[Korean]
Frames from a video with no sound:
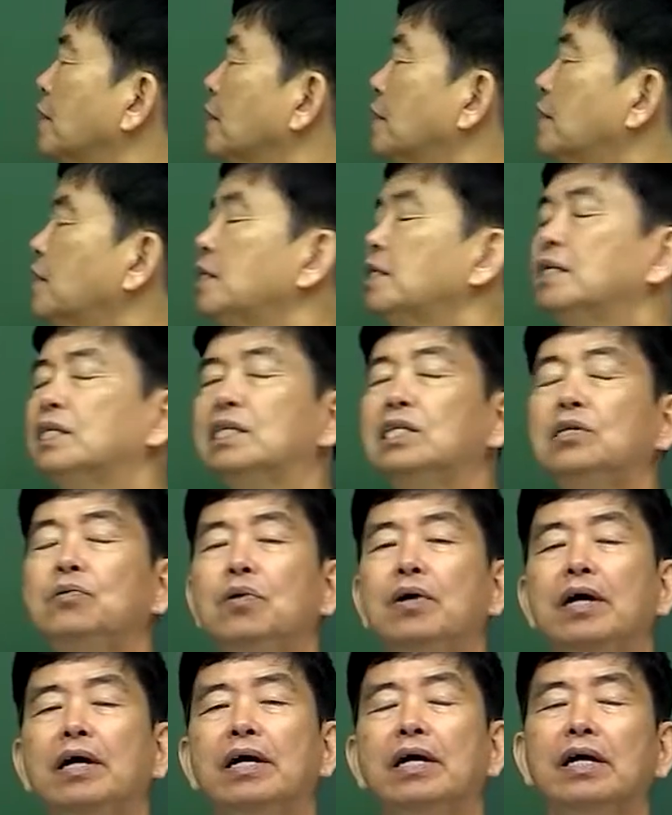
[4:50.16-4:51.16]
이
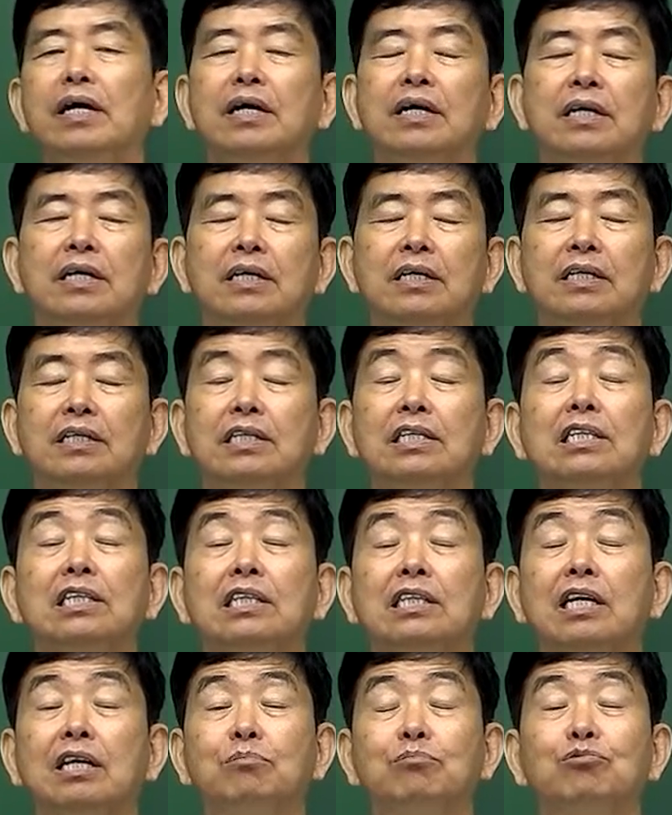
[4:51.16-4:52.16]
이외에
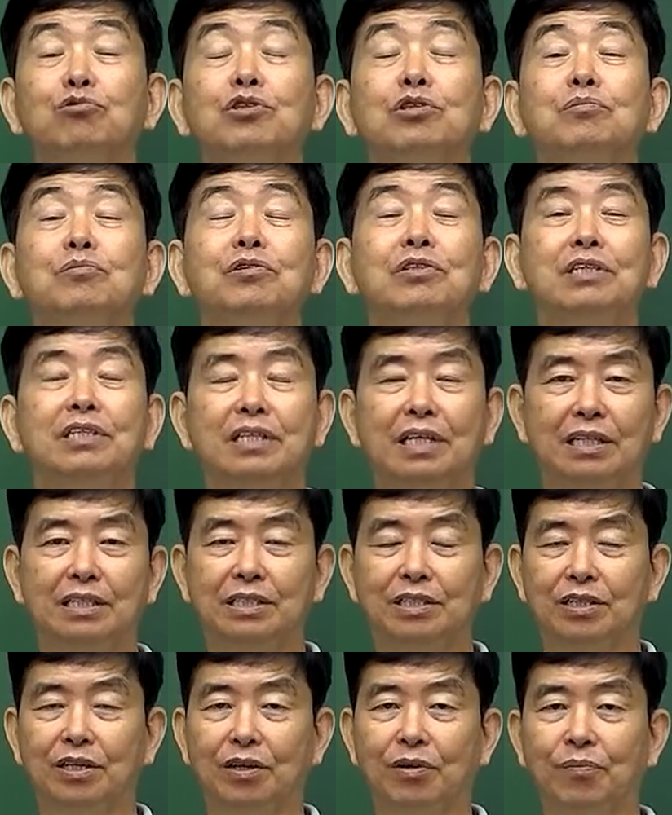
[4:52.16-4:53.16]
기타 무기물이
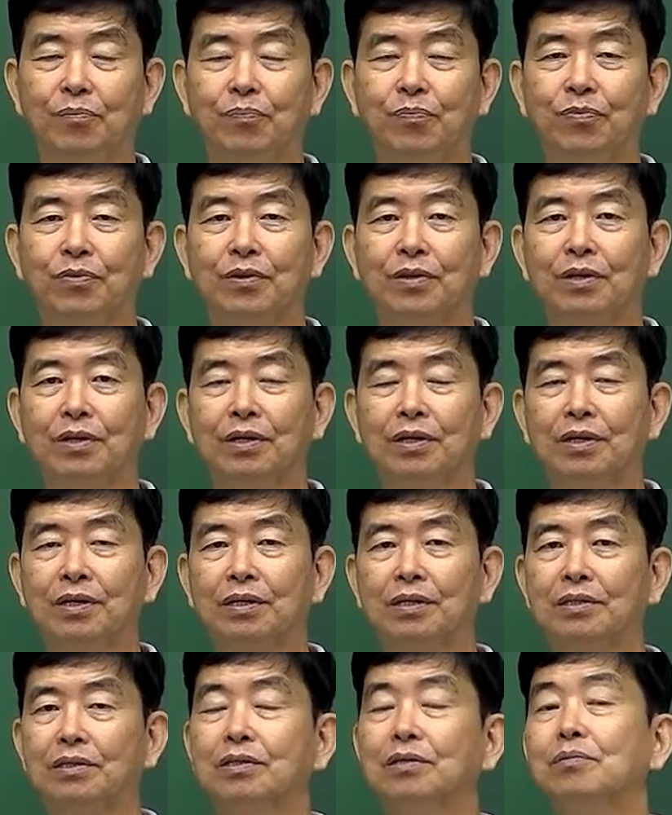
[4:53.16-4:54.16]
있겠죠.
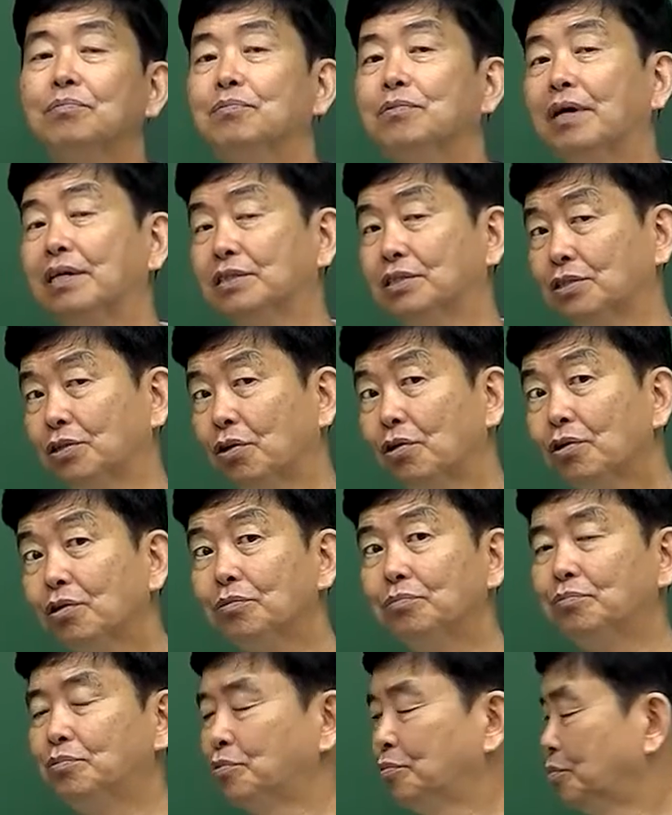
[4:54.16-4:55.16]
그거는 뭐 아주
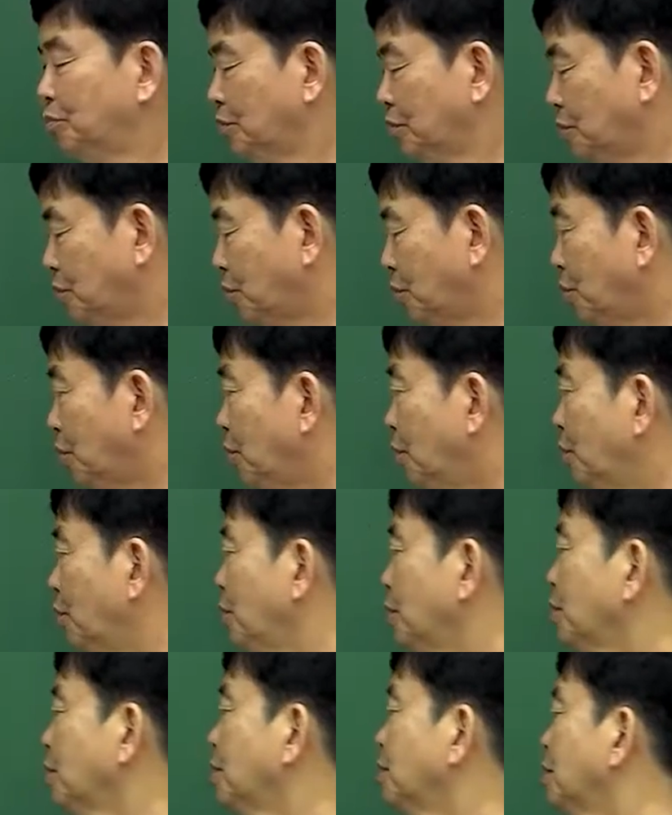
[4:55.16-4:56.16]
적은
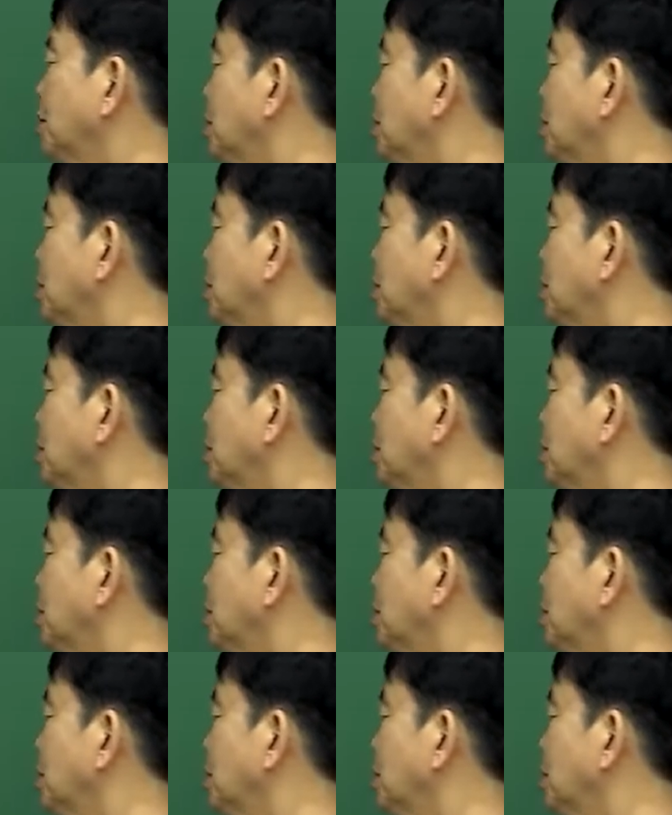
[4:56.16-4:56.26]
부분이고.